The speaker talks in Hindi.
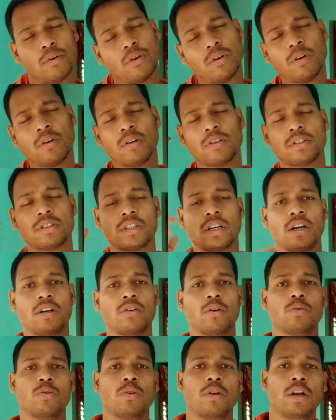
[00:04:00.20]
बहुत सारे
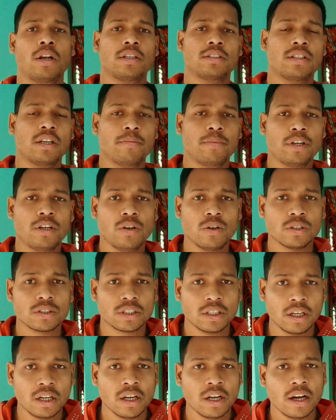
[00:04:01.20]
ट्यूटोरियल्स है वीडियोस
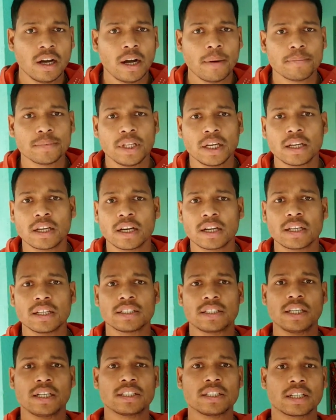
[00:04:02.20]
है आप देख करके
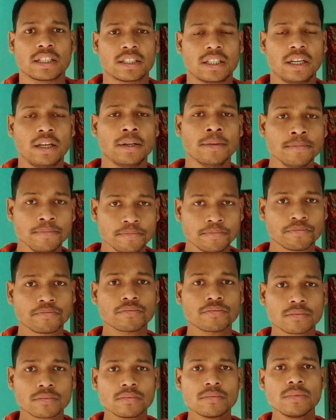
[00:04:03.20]
सीख सकते हैं
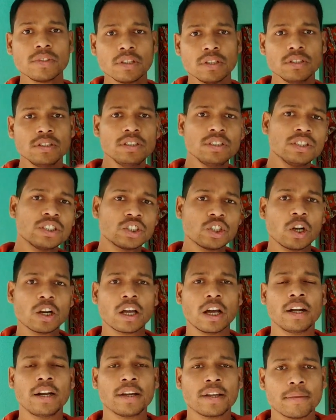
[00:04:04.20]
इंस्टॉल
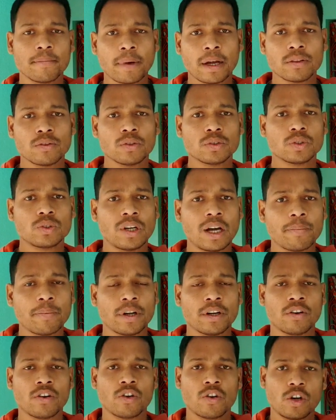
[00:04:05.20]
करने के बाद दोस्तों आप
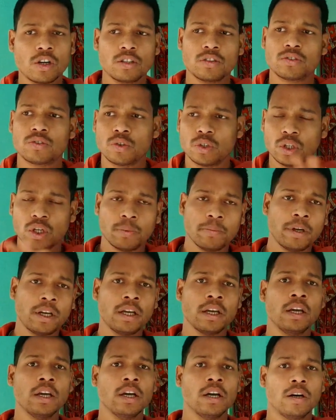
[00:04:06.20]
एंड्रॉयड स्टूडियो में
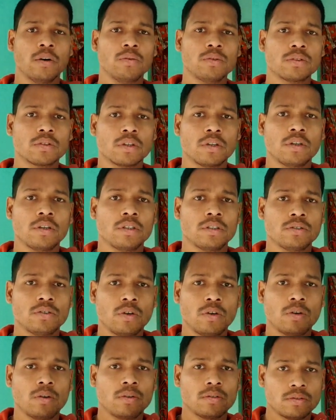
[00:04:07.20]
उस
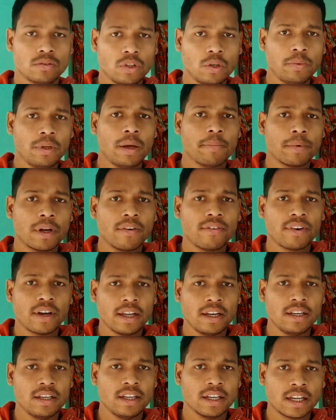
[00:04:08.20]
जो जो भी आपका
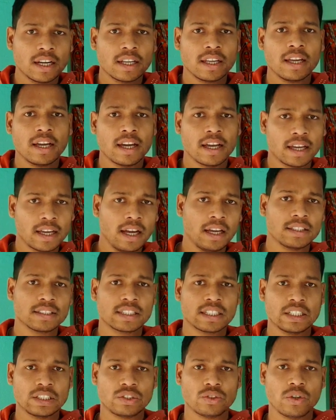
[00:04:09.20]
फाइल निकल के आएगा
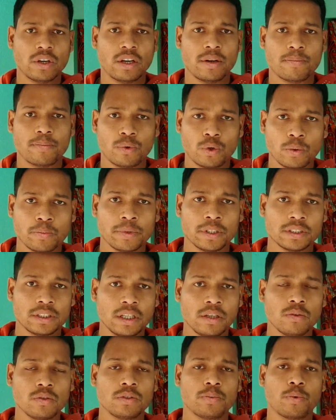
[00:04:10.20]
स्केच प्रो में
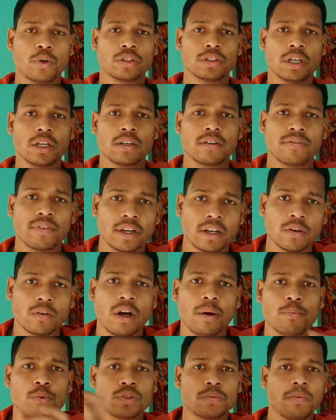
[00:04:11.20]
से उस प्रोजेक्ट फाइल
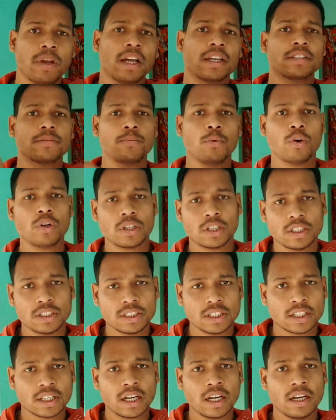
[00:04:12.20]
को आप उसमें एक्सपोर्ट
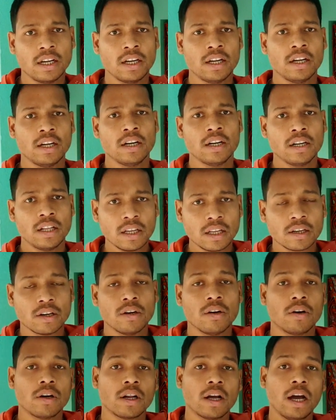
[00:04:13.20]
कीजिएगा ठीक है
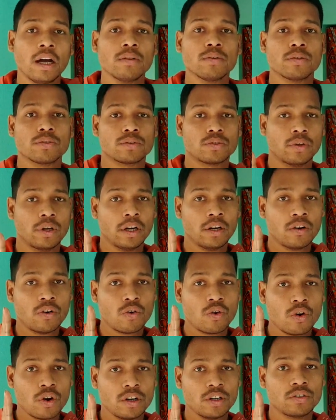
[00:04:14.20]
और हाँ दोस्तों
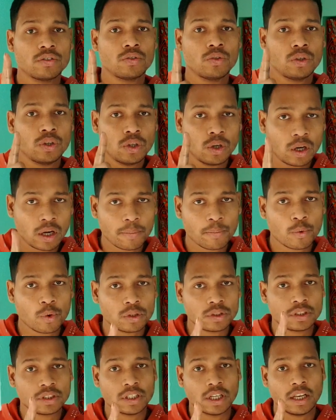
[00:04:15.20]
एंड्रॉयड स्टूडियो आपको
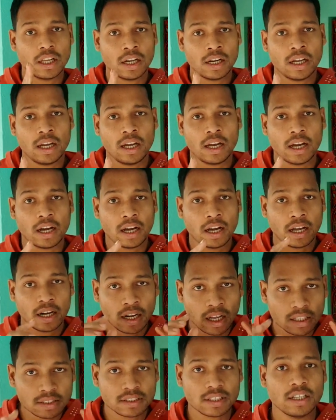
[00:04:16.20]
चलाना
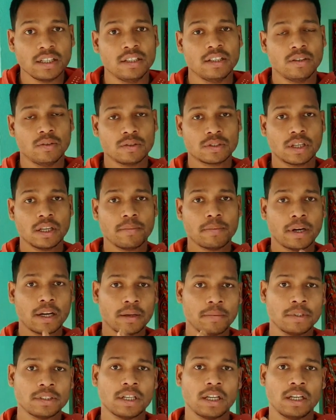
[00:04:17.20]
आना चाहिए उसके
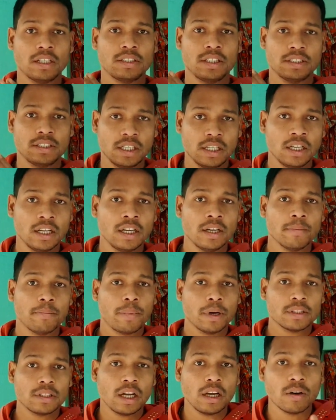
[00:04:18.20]
बारे में सारी चीज़ें
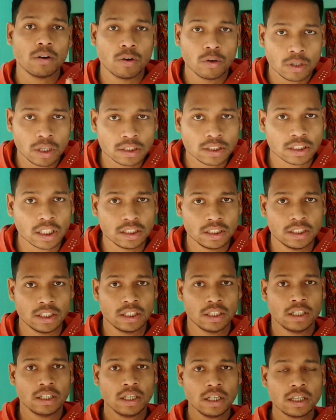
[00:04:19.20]
पता होना चाहिए
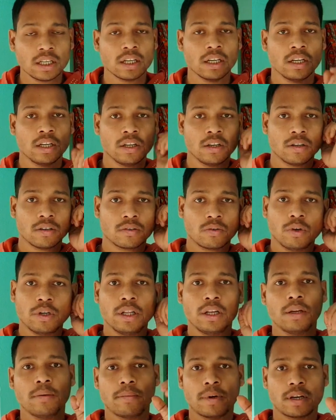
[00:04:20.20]
ठीक है
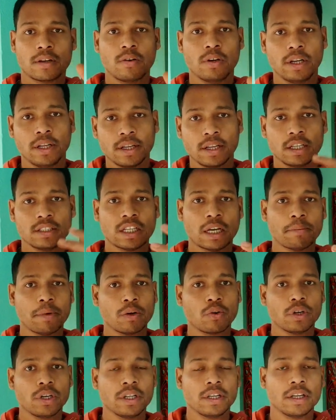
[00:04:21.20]
कोडिंग कोडिंग के जावा
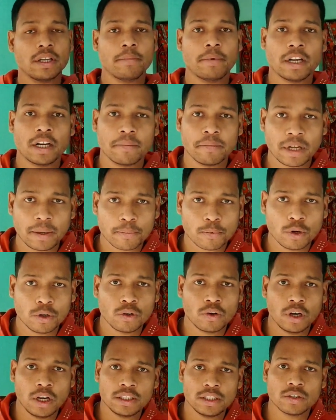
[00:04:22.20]
कोडिंग के बारे में आपको
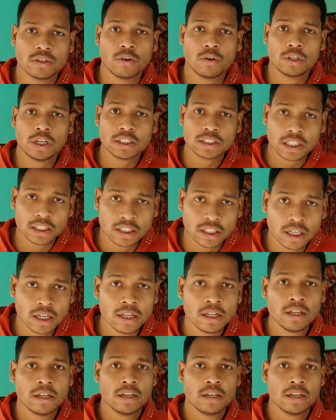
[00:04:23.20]
नॉलेज होना चाहिए